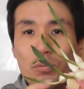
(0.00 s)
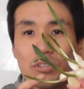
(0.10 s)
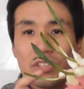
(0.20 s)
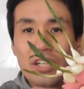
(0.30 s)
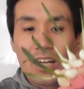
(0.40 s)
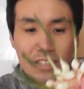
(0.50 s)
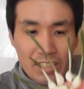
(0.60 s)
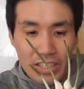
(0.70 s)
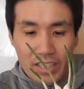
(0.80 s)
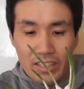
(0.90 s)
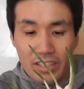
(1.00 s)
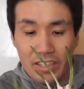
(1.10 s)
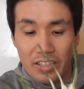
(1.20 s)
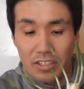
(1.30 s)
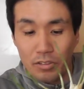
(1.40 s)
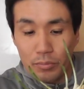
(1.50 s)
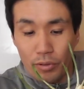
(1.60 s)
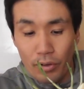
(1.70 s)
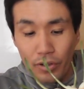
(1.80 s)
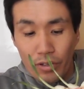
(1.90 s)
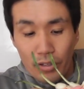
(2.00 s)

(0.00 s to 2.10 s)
ポンジに挟んでやれって書いてたけども